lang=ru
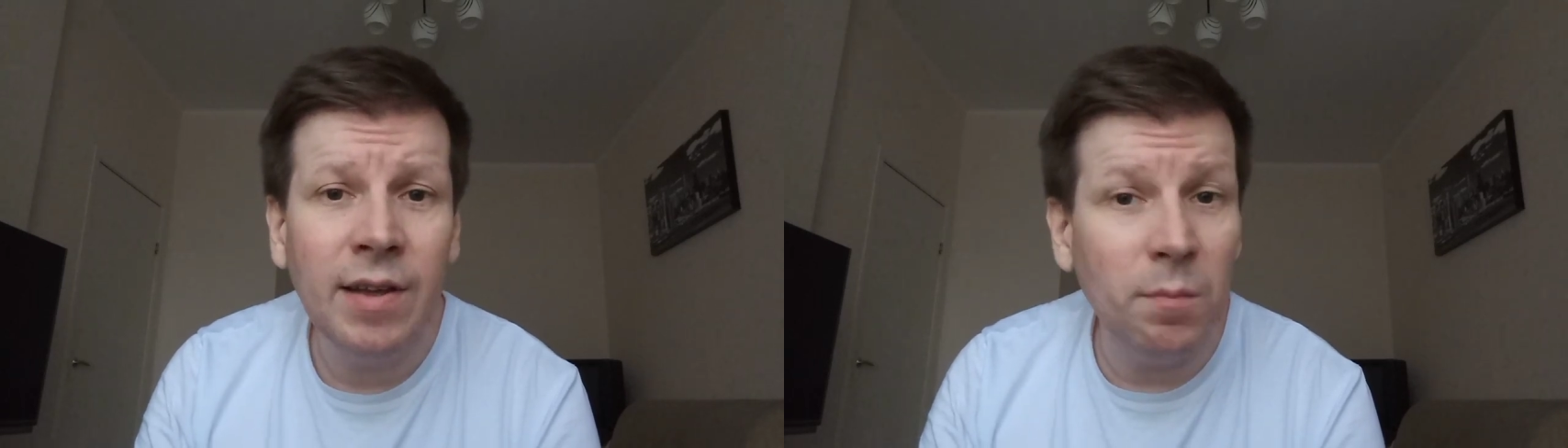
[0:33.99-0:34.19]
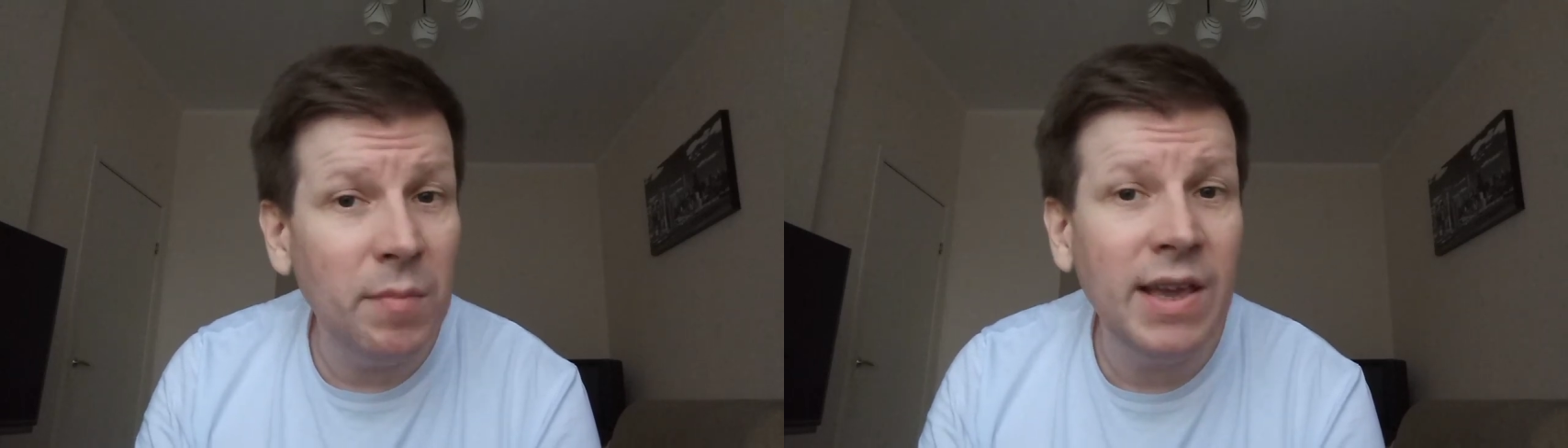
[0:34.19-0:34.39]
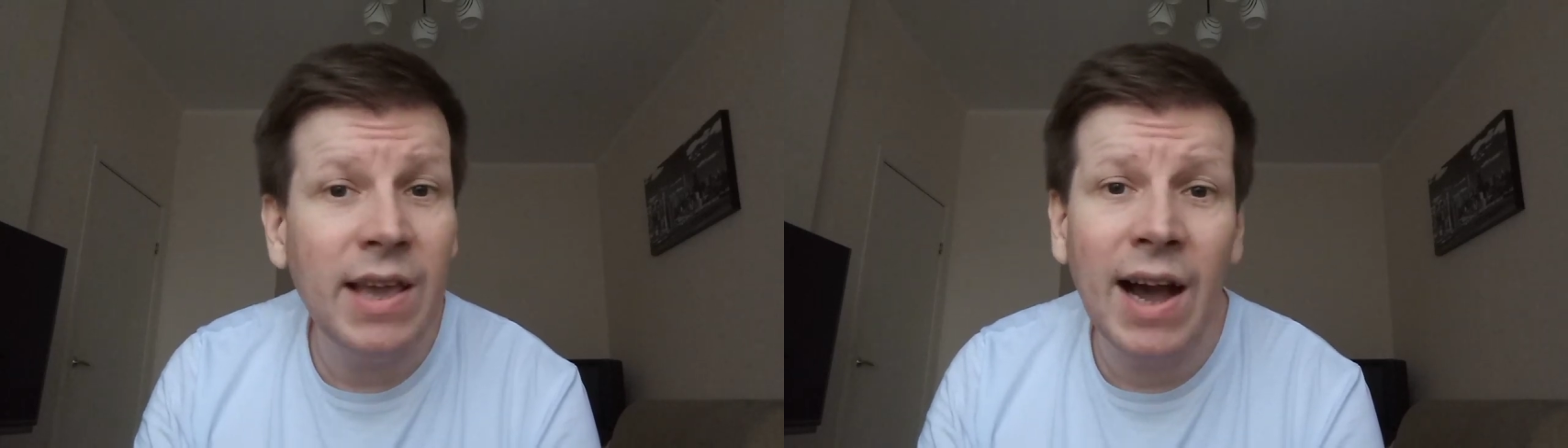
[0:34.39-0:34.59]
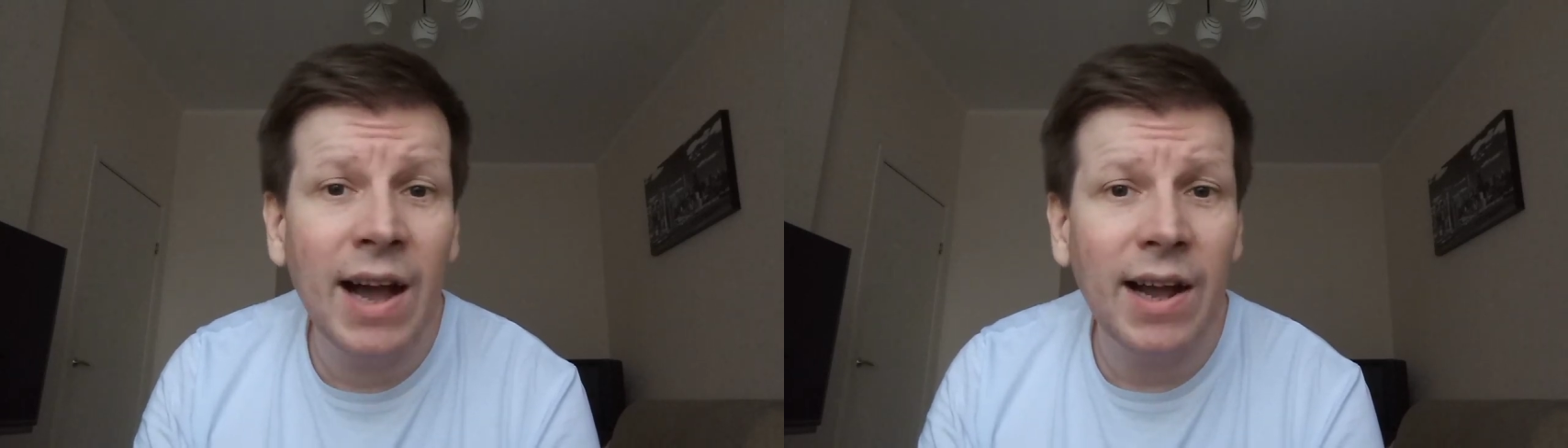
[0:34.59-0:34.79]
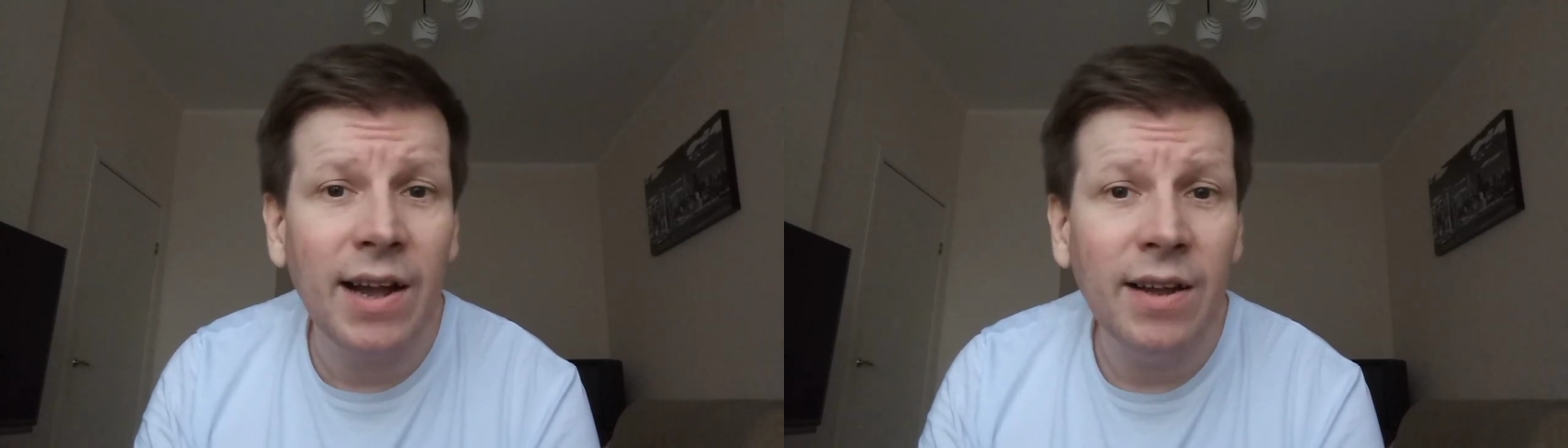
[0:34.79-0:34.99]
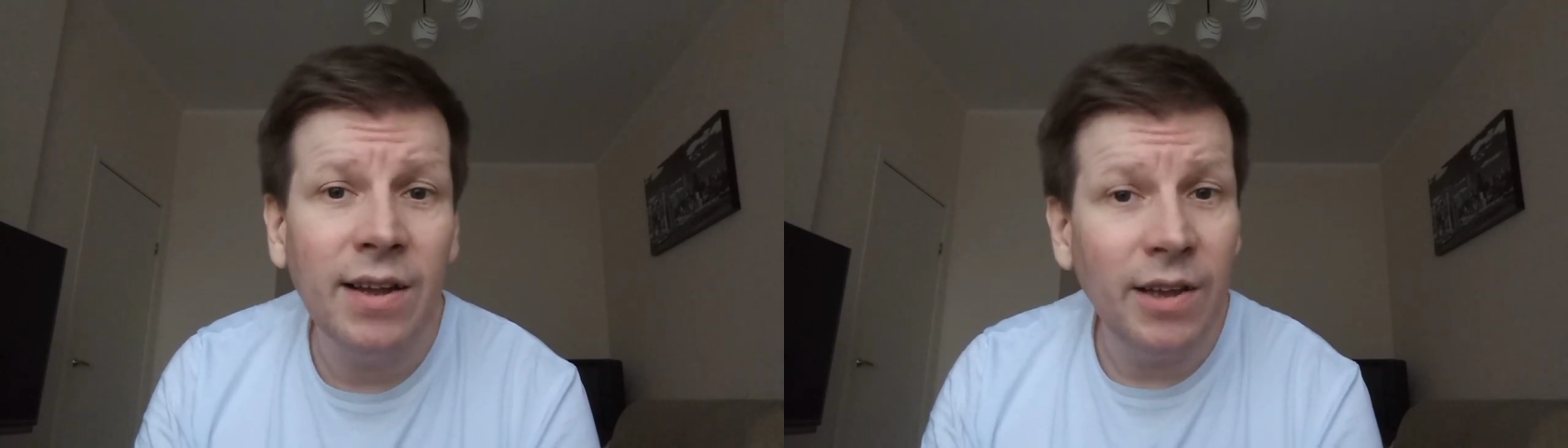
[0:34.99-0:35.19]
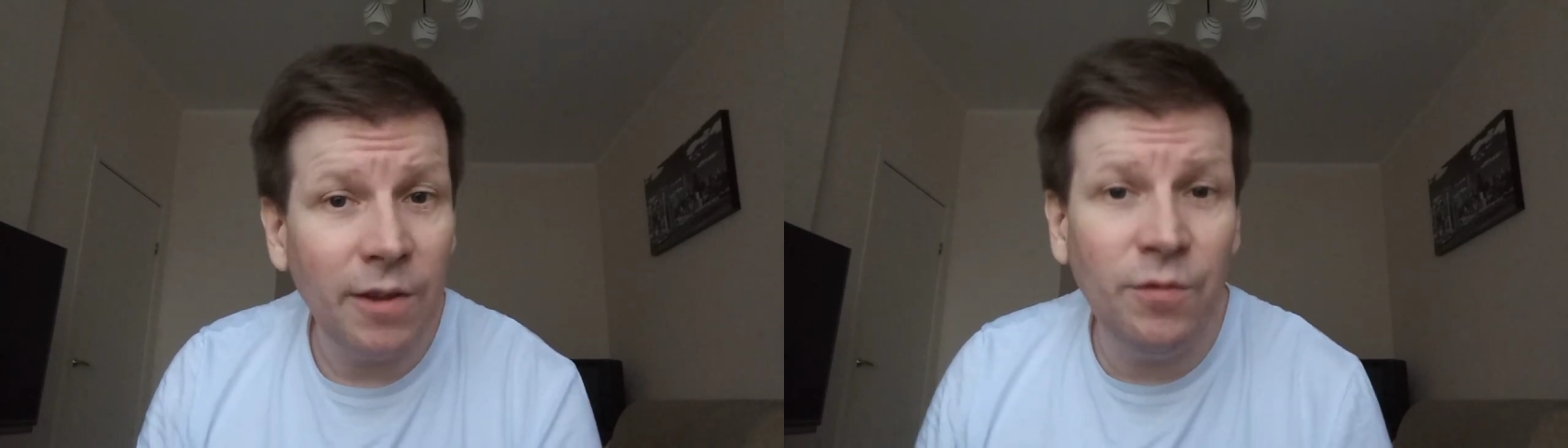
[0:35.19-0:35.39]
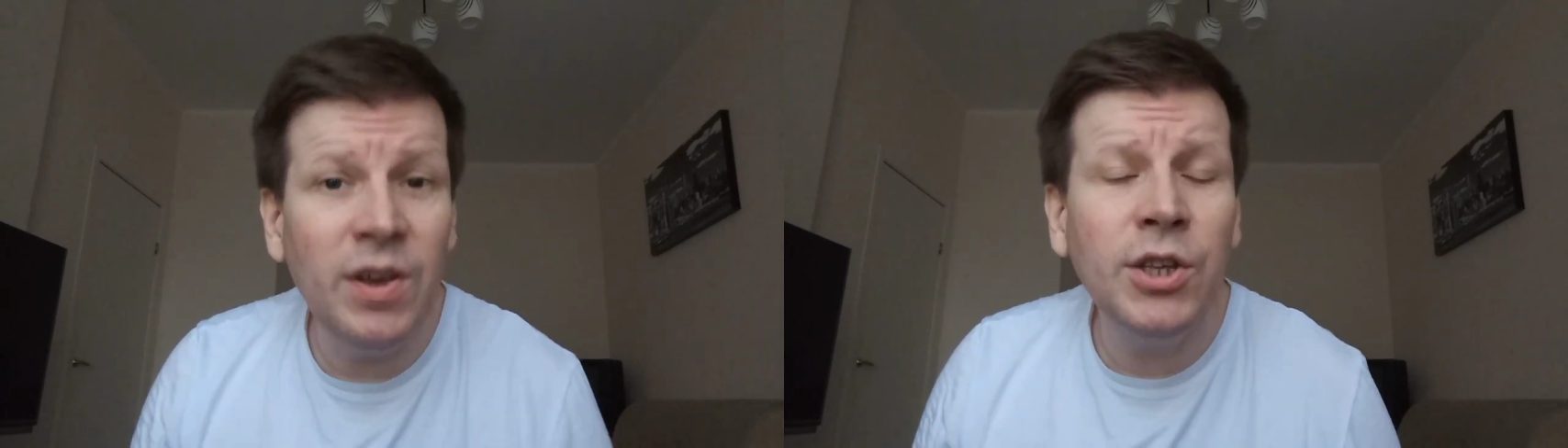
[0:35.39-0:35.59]
Меня,
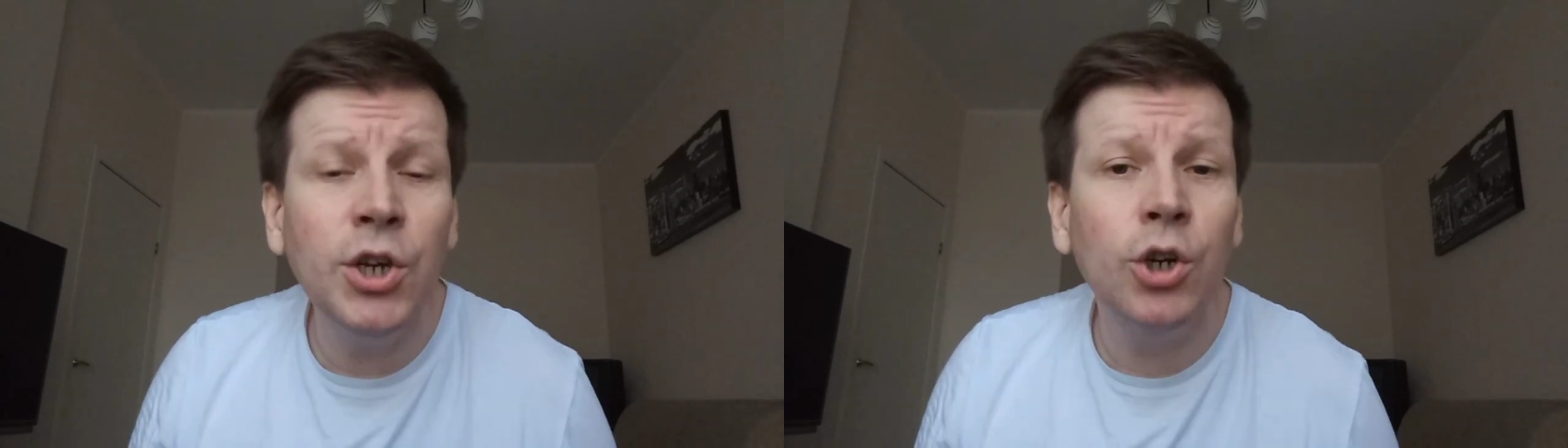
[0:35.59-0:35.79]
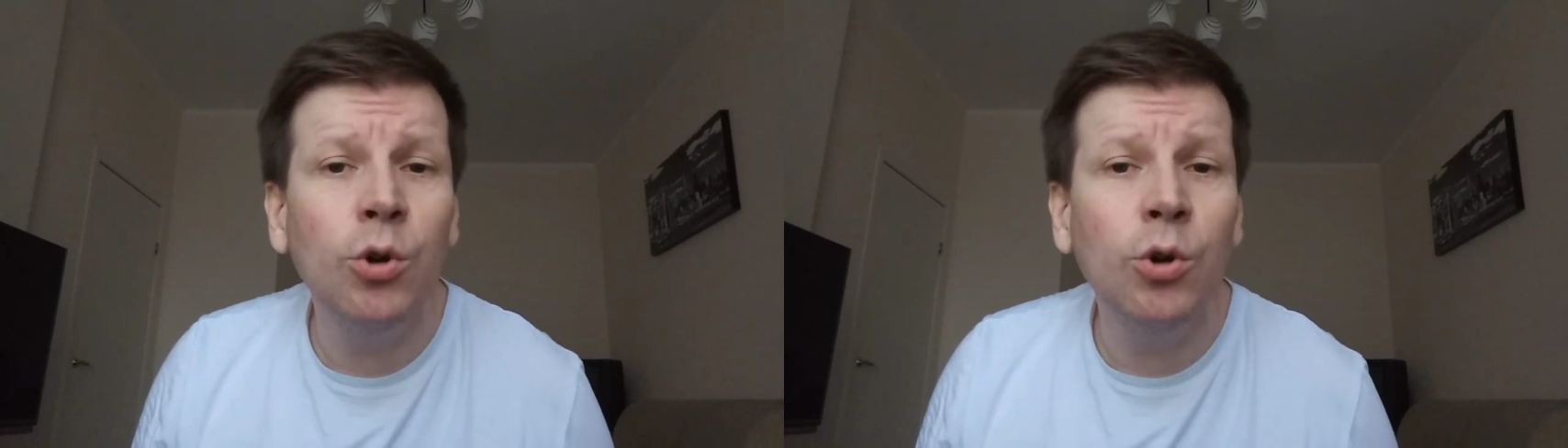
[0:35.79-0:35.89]
видишь